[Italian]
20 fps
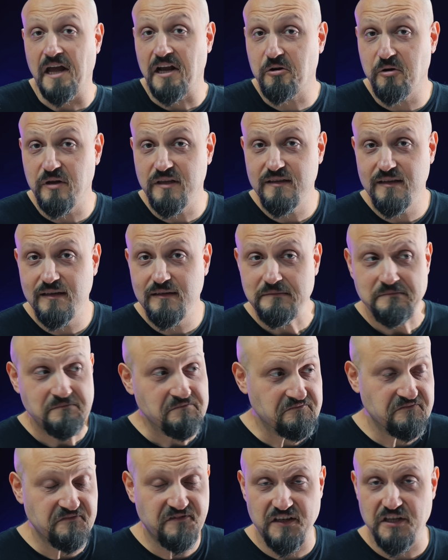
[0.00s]
E quindi?
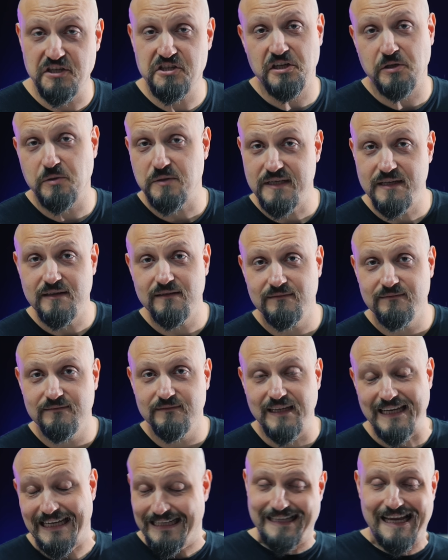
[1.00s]
Finisce così?
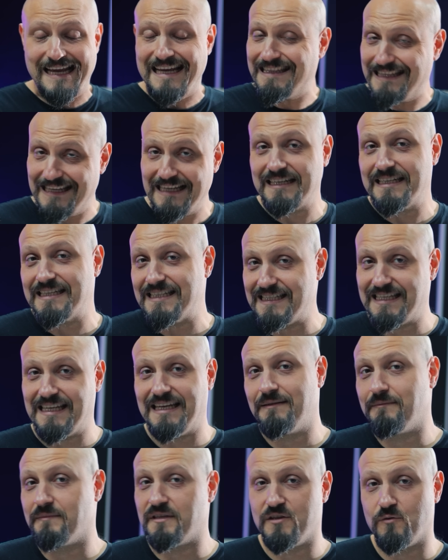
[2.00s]
I dating
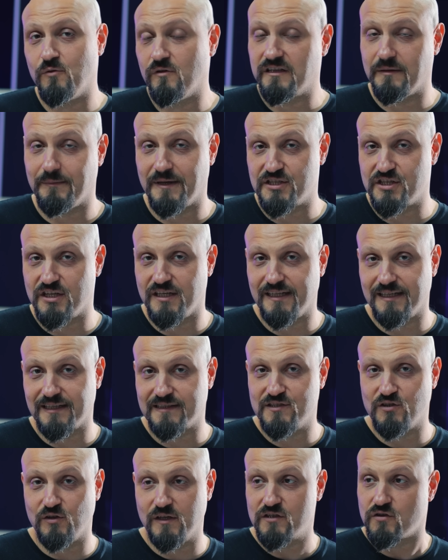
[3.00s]
sim di ultima
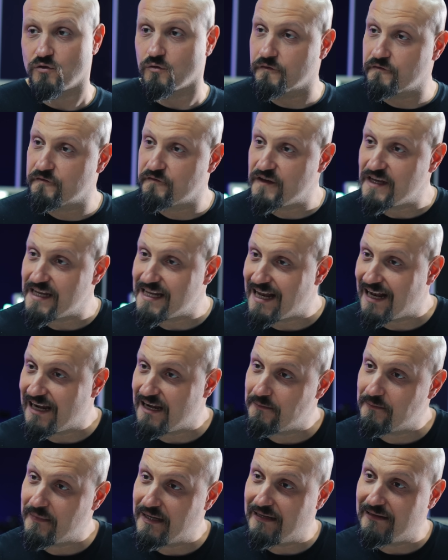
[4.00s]
generazione sono
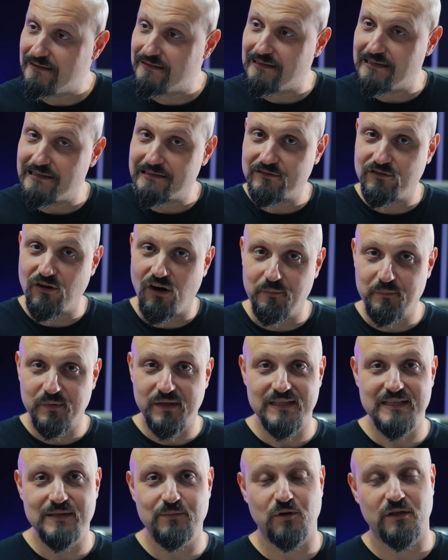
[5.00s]
finalmente il top
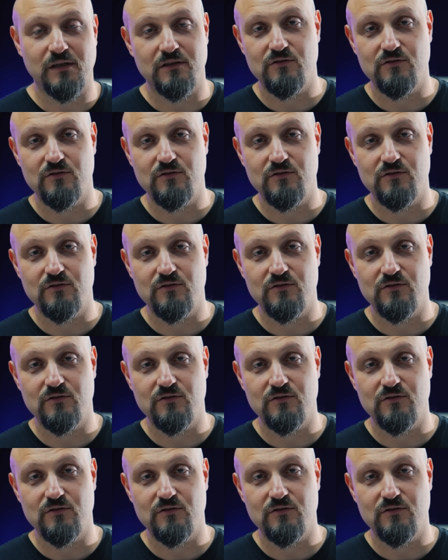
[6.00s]
che si può